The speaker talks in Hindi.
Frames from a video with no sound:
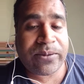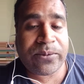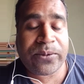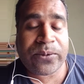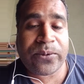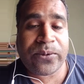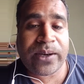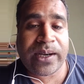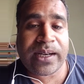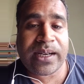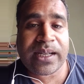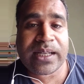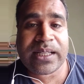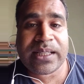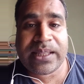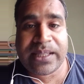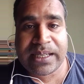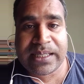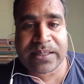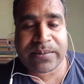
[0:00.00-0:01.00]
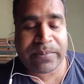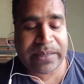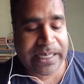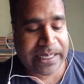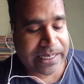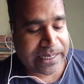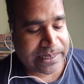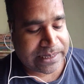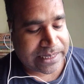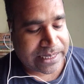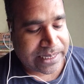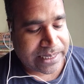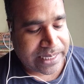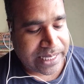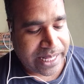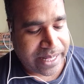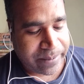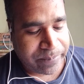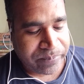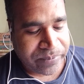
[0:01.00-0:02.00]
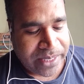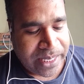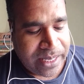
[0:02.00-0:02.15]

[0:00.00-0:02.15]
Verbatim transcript: उनको अलग देश बनाना चाहता है